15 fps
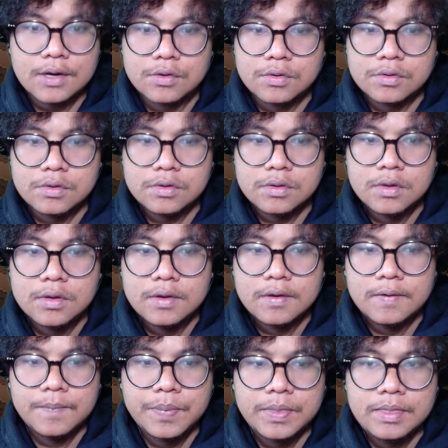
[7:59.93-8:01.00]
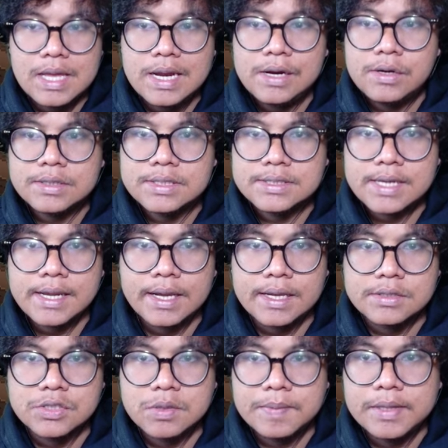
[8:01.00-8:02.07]
dulu. Dan ini udah selesai,
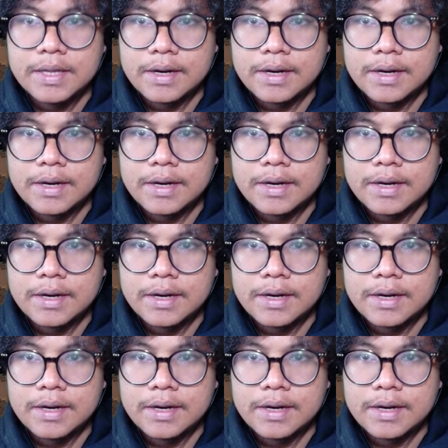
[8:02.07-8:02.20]
guys. Coba bentar